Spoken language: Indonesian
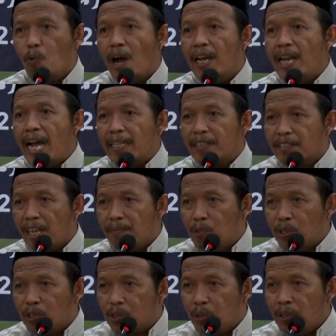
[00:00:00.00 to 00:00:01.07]
wala
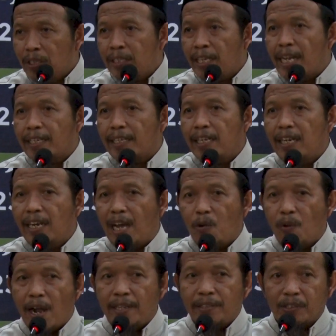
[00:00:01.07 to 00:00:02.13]
tamutunna illa
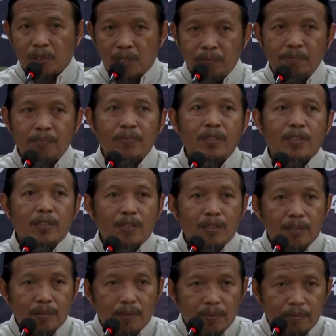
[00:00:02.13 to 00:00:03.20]
wa antum
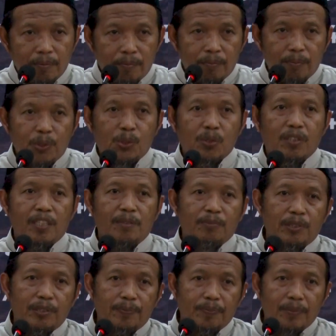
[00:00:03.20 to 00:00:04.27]

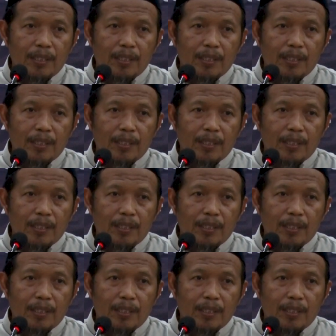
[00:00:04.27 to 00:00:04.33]
muslimun.